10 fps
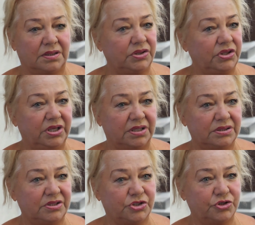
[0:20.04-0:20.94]
Нет,
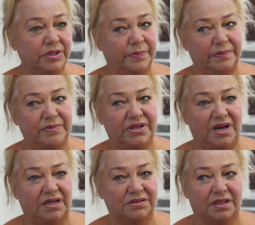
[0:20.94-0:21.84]
ничего не
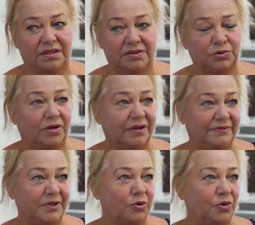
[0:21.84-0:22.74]
поменяет. Только
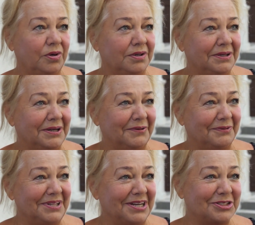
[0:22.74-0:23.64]
веру
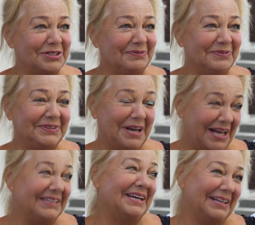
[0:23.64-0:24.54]
в нашем...
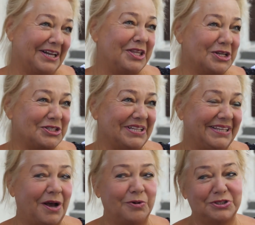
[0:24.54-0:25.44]
Да, да, конечно.
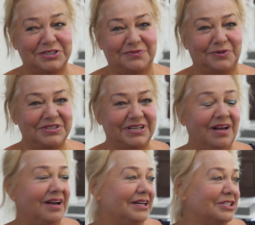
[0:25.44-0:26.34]
Я уже сегодня
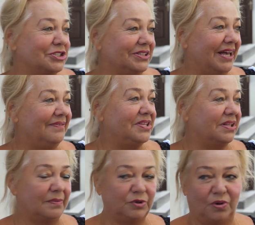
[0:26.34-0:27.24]
шла,
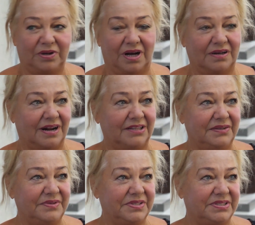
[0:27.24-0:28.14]
видела много
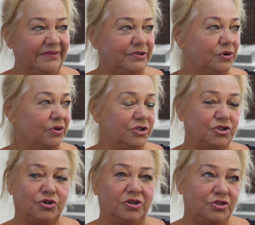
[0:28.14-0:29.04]
охраны везде, все
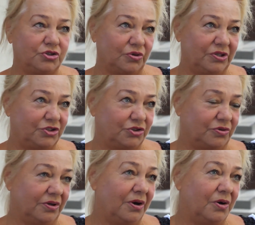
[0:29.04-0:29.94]
еще, еще,
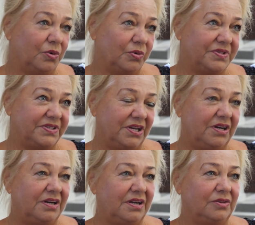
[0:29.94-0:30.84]
еще
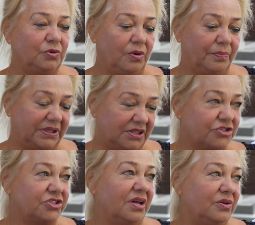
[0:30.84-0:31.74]
усилили, но
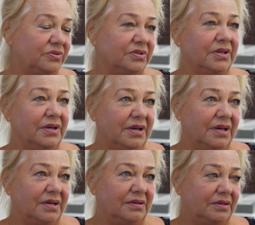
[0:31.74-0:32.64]
продолжают
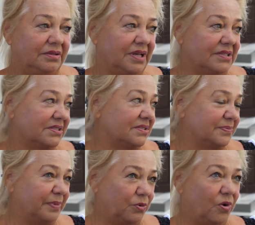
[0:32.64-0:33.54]
э, нас
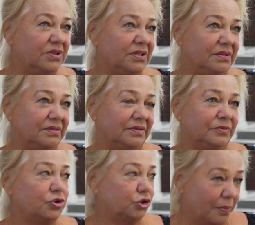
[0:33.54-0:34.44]
спокойно,
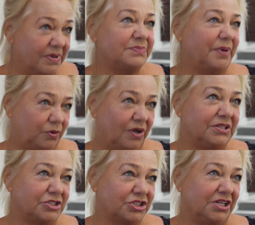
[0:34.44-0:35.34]
ну, чтобы мы
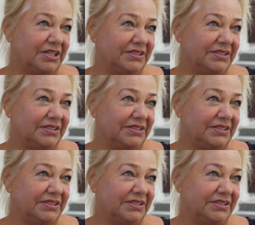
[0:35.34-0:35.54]
спокойно жили,